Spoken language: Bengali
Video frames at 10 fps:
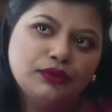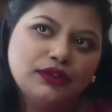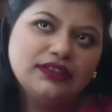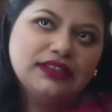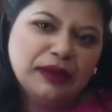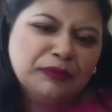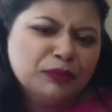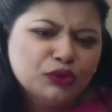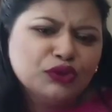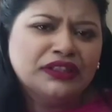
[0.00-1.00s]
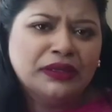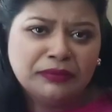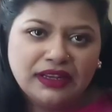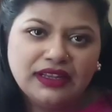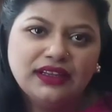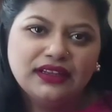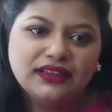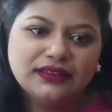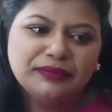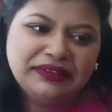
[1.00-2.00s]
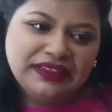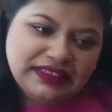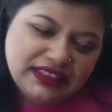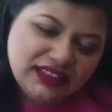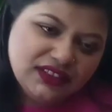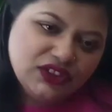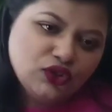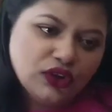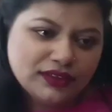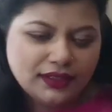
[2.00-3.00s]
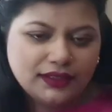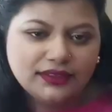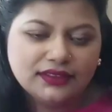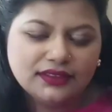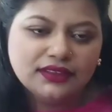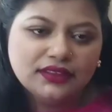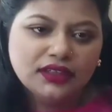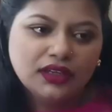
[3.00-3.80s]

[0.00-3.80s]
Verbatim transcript: বলতে কি আমি বুঝতাম না বিয়ে কী জিনিস সংসার কী জিনিস